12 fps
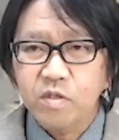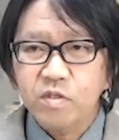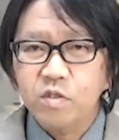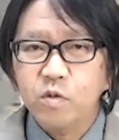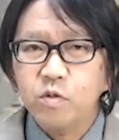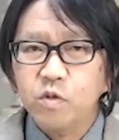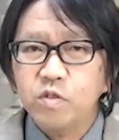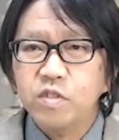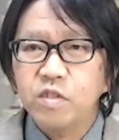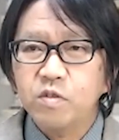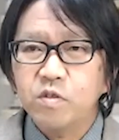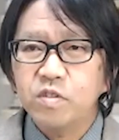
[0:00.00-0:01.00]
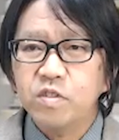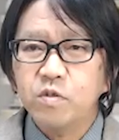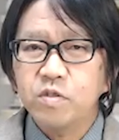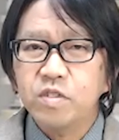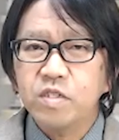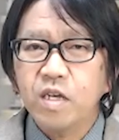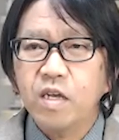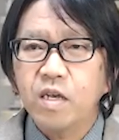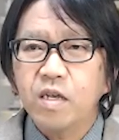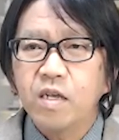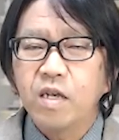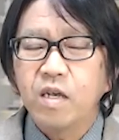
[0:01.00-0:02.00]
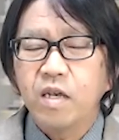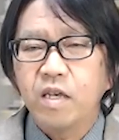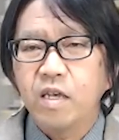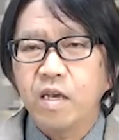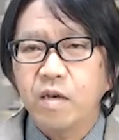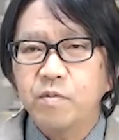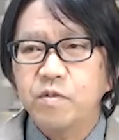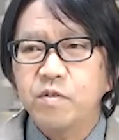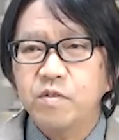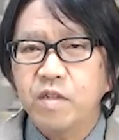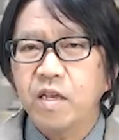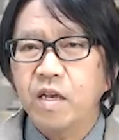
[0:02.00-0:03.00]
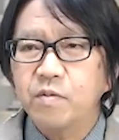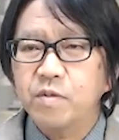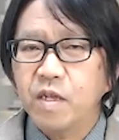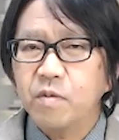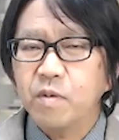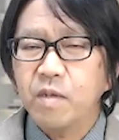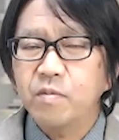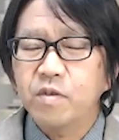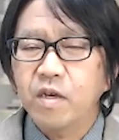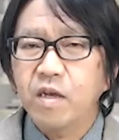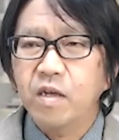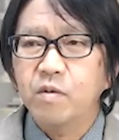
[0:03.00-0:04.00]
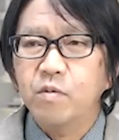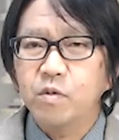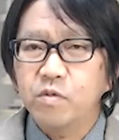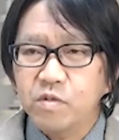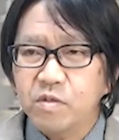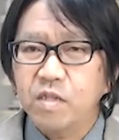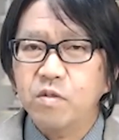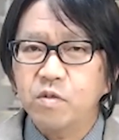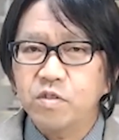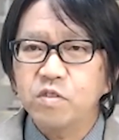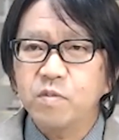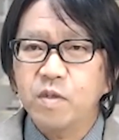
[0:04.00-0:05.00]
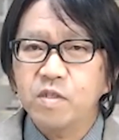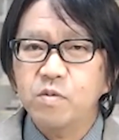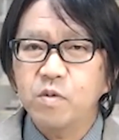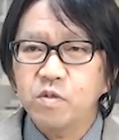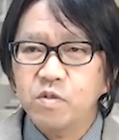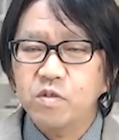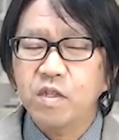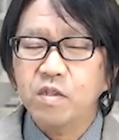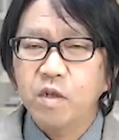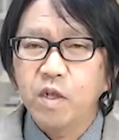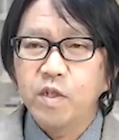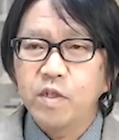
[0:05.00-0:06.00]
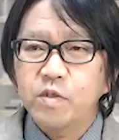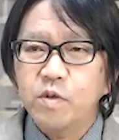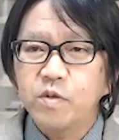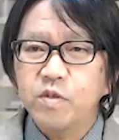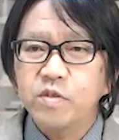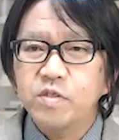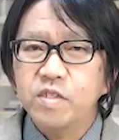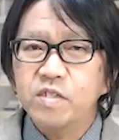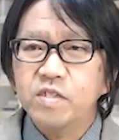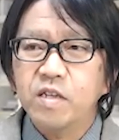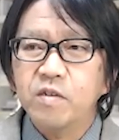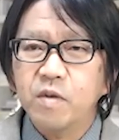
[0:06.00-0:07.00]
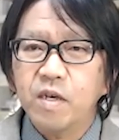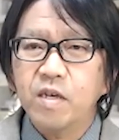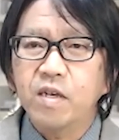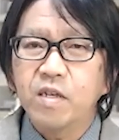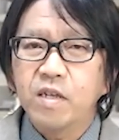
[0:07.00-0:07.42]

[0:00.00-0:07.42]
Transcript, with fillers: 仕事をしてる9時5時がえー、ハフトゥーで、アフターファイブがウォントゥーだと、週末ウォントゥーだと、そういう人生は、